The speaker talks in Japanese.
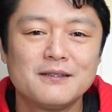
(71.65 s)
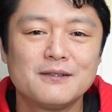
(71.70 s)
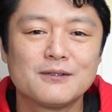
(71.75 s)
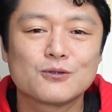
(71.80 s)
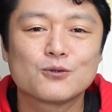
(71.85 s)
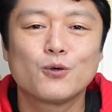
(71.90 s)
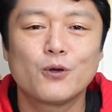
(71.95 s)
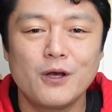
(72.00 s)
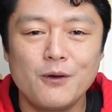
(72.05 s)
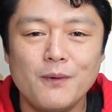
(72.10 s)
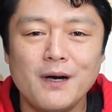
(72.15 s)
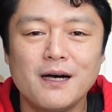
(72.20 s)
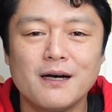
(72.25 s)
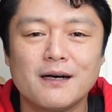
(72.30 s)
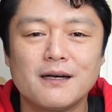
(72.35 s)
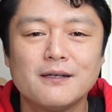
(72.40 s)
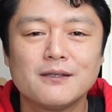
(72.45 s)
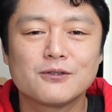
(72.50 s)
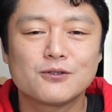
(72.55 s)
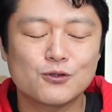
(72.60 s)
それ
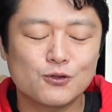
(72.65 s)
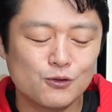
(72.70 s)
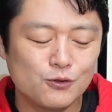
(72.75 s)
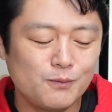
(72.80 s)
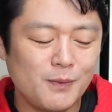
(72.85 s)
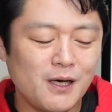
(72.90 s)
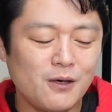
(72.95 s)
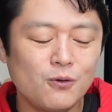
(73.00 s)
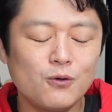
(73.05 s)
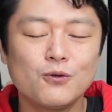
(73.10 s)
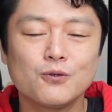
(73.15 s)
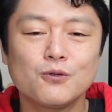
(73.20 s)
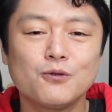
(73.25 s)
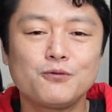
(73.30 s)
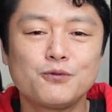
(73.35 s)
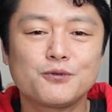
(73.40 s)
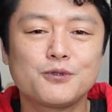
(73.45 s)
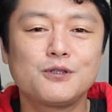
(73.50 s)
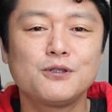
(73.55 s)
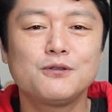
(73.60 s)
はスマホの
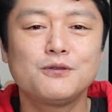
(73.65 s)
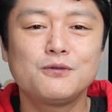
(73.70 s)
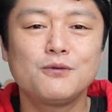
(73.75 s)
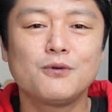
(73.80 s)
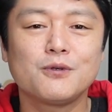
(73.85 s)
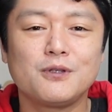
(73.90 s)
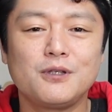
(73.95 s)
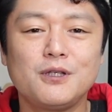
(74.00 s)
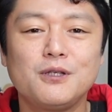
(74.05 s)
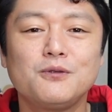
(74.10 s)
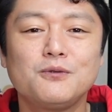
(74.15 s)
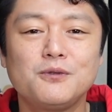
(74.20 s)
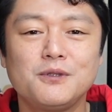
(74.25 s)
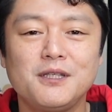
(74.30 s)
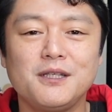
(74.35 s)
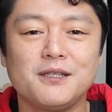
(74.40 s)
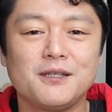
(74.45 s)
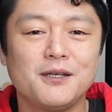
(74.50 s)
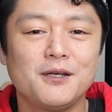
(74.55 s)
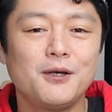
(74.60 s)
普及を理由
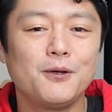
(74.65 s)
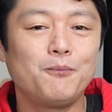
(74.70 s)
に